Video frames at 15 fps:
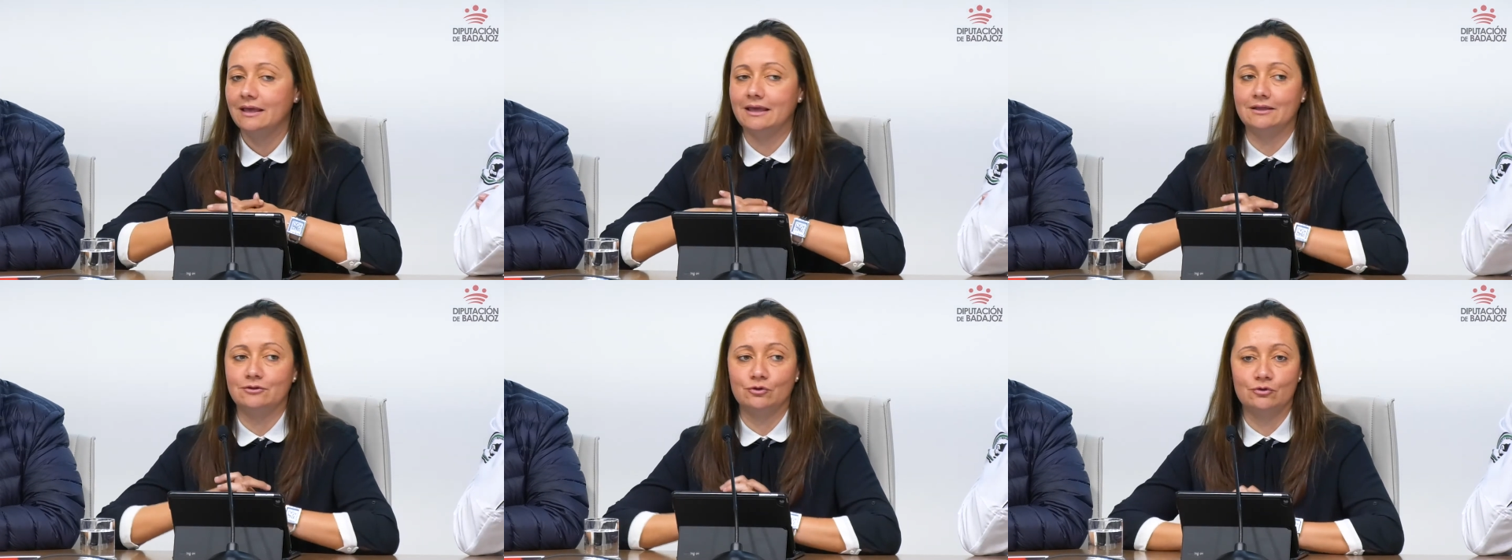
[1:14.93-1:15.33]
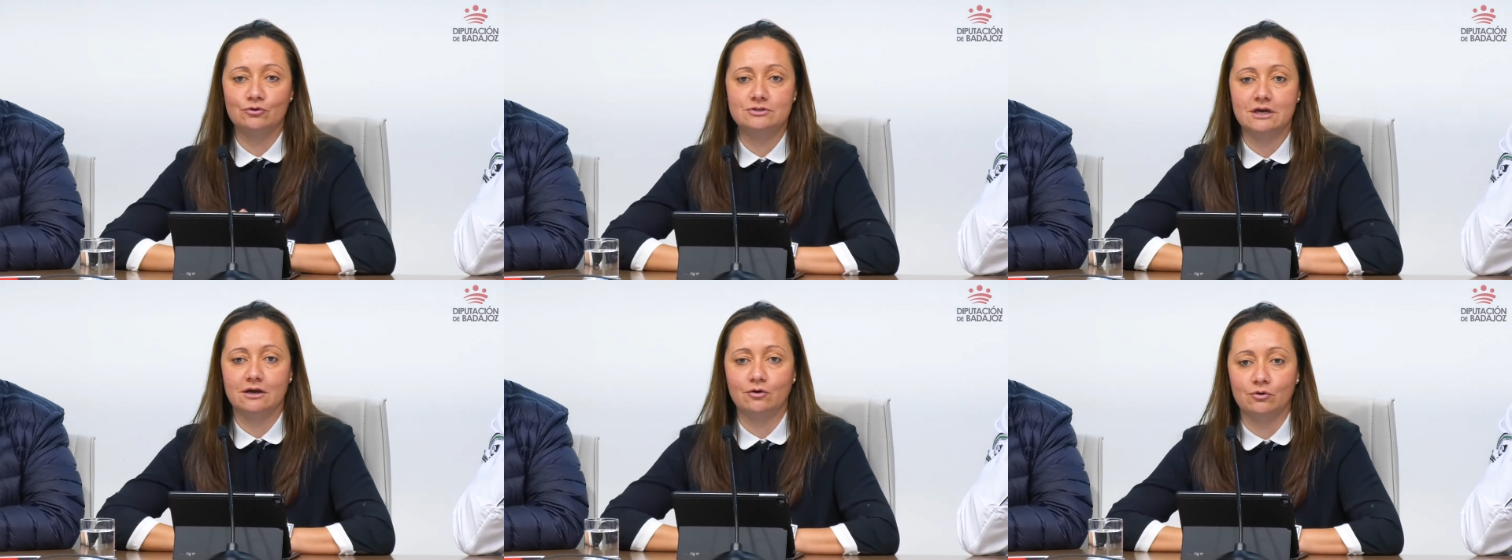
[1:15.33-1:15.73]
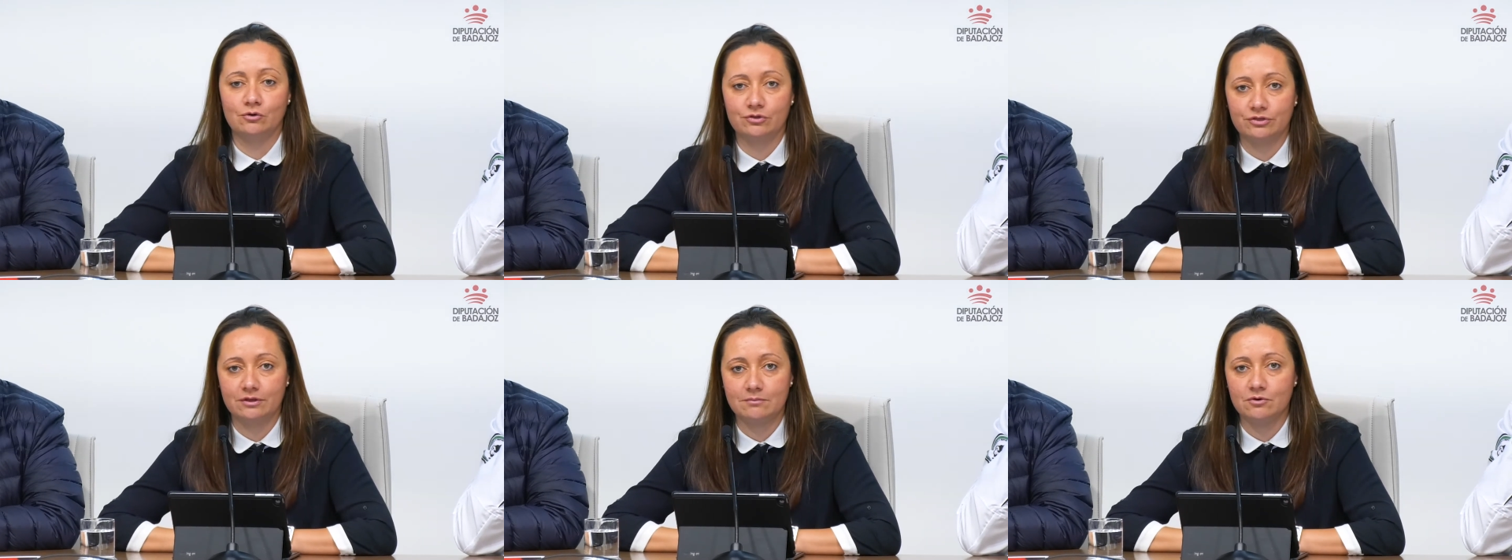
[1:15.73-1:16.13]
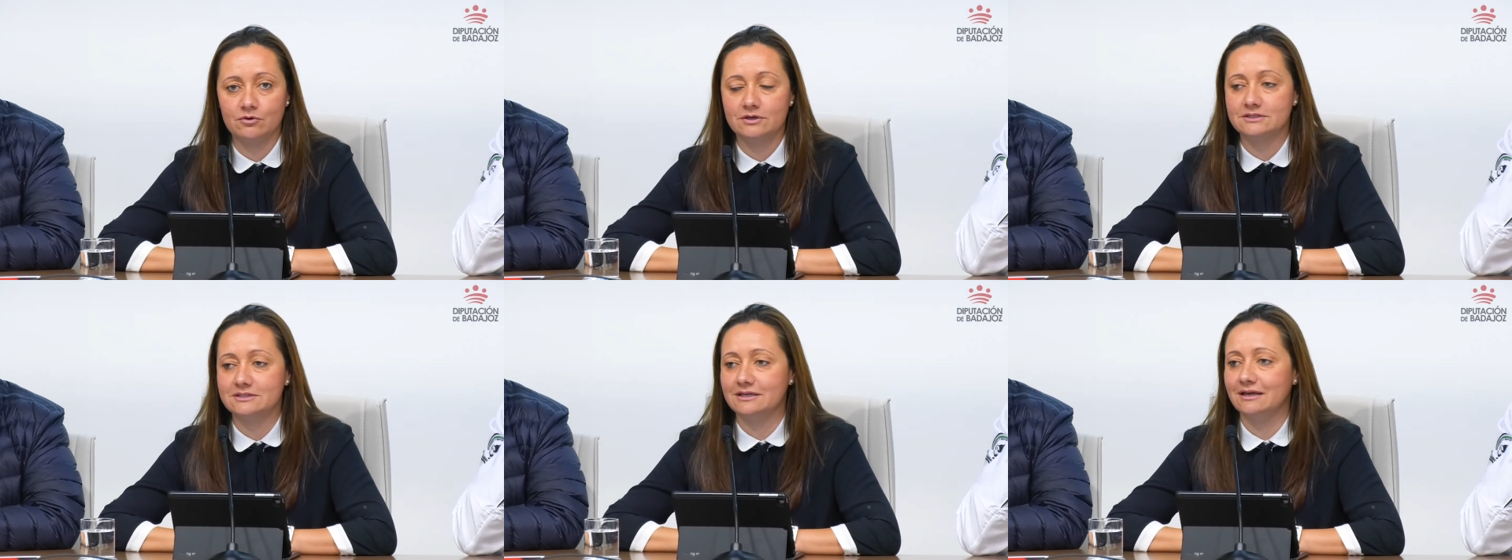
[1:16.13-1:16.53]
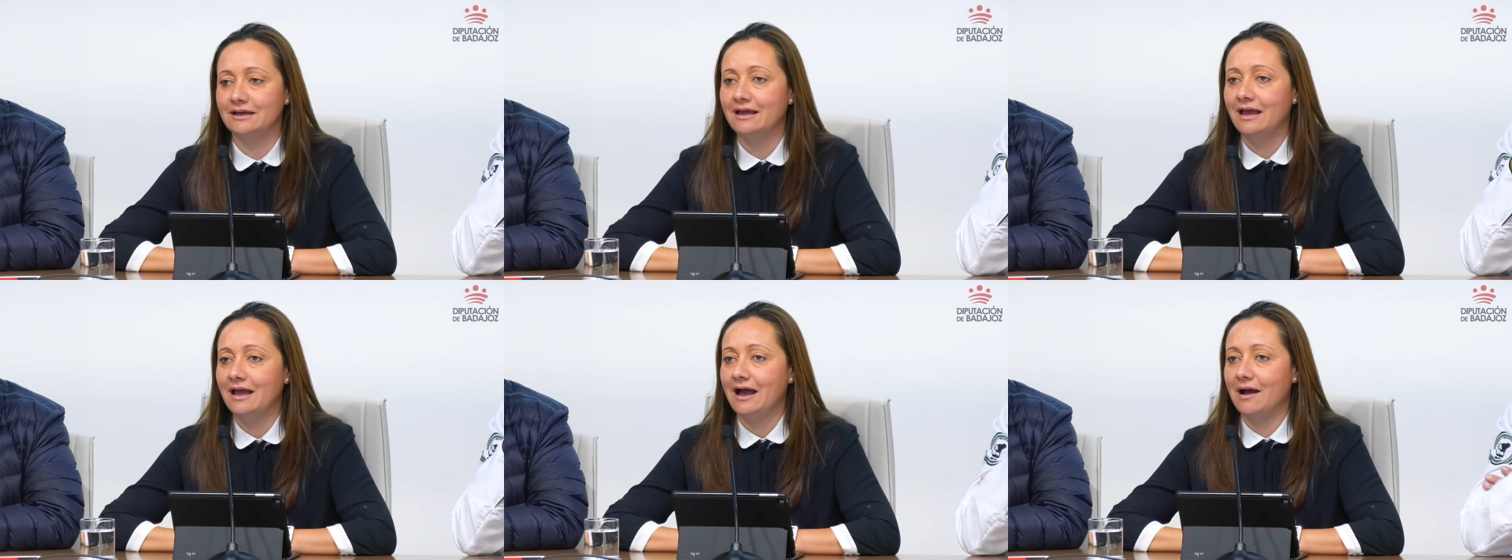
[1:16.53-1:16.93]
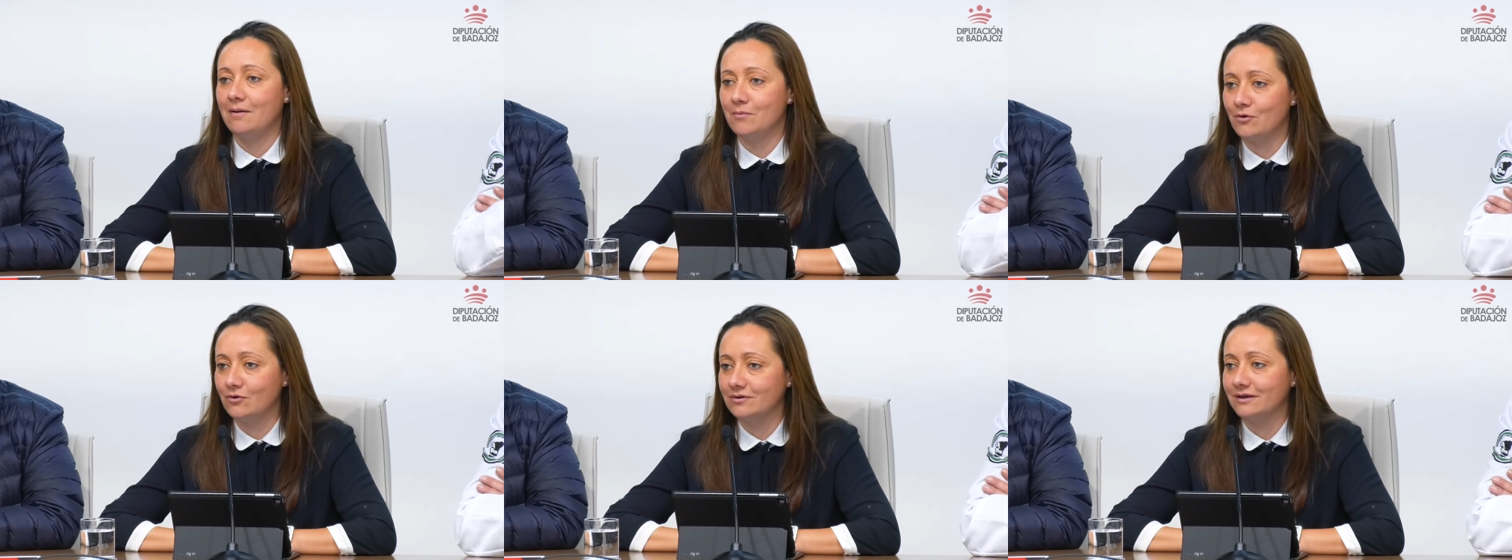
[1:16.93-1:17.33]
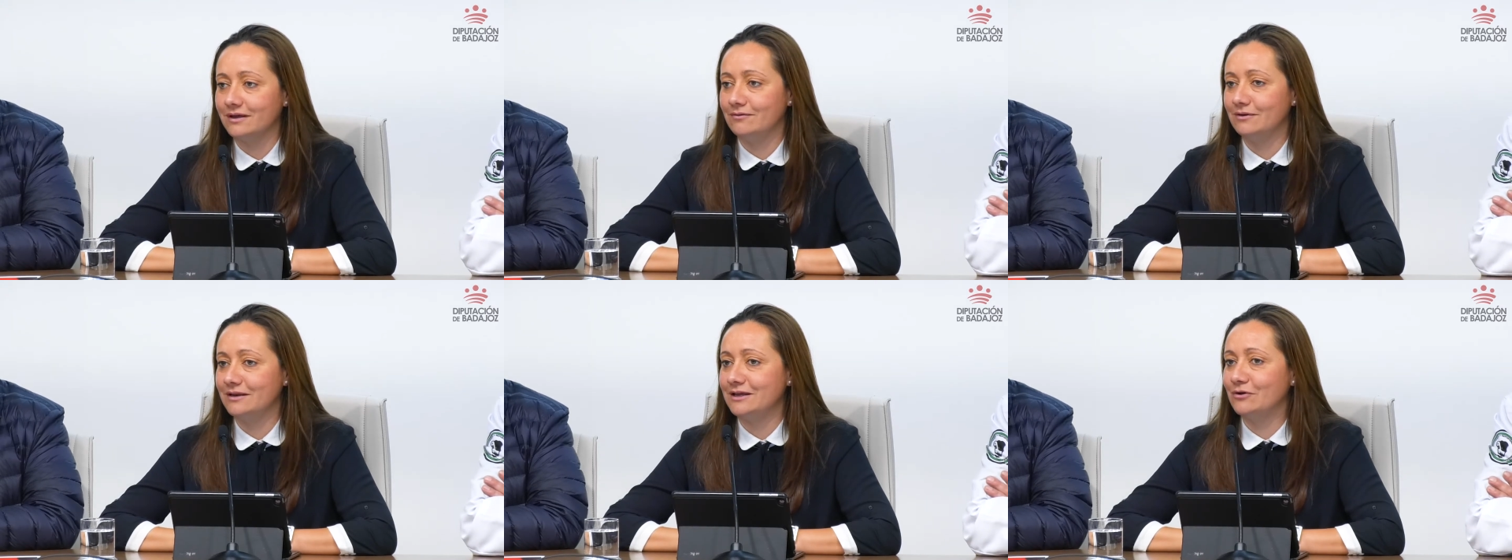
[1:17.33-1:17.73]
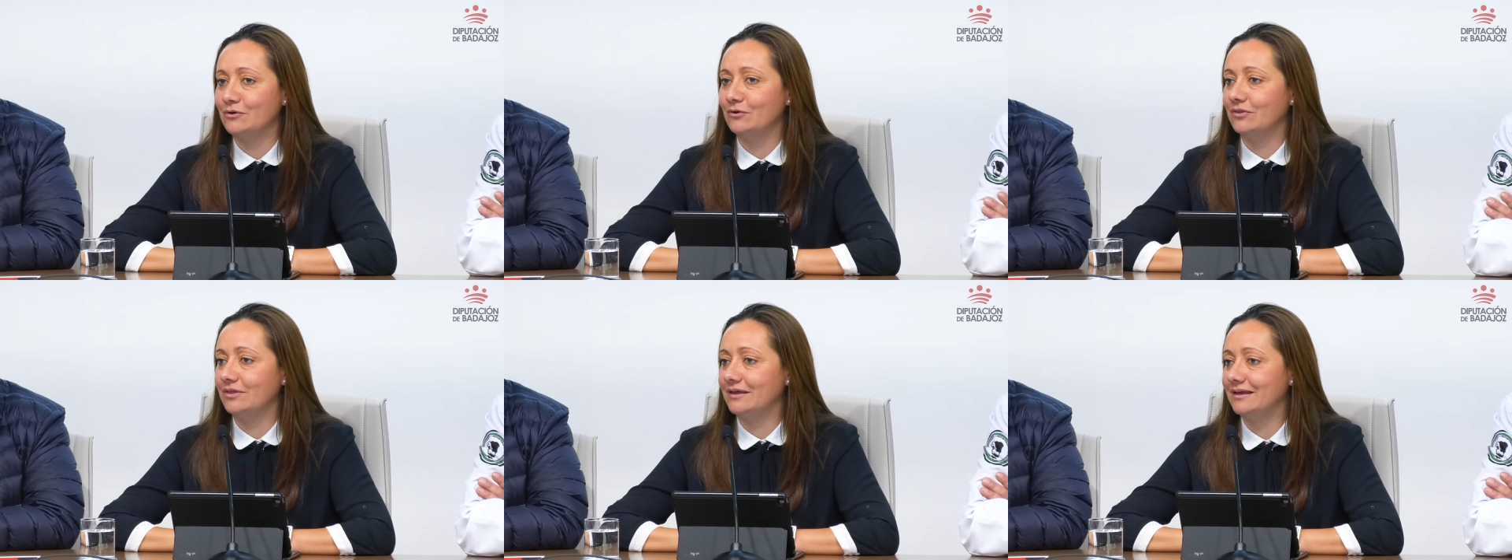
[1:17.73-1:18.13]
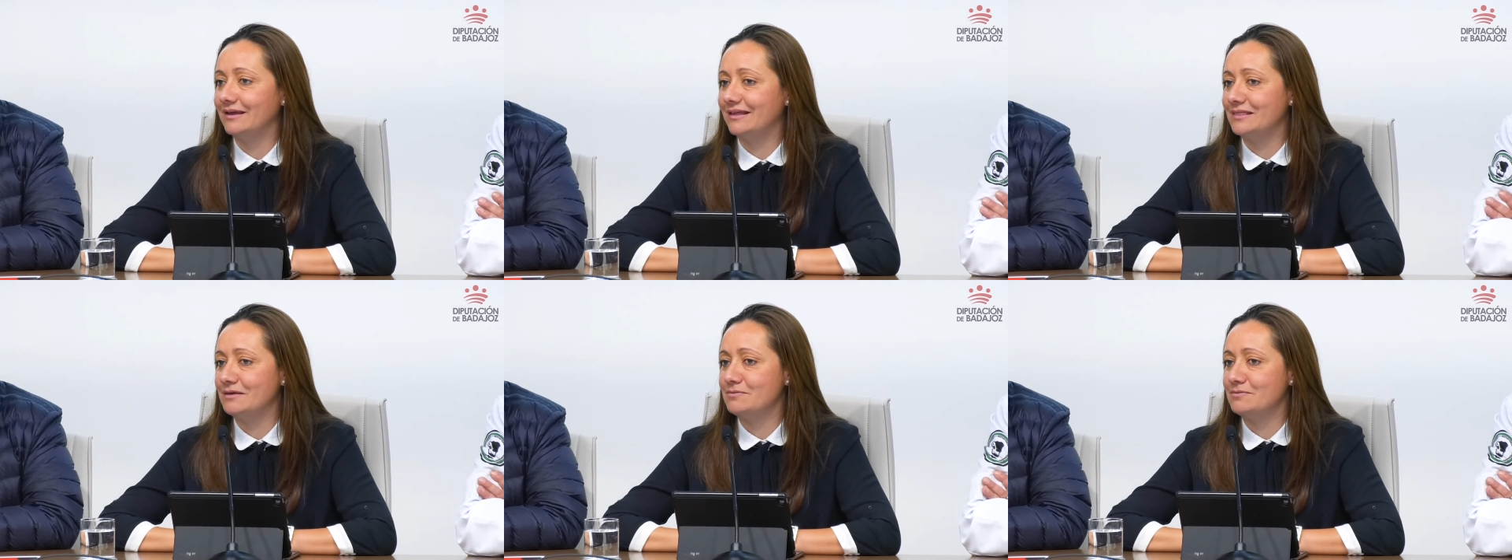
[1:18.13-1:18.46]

que todos ya conocemos, ese jamón ibérico de,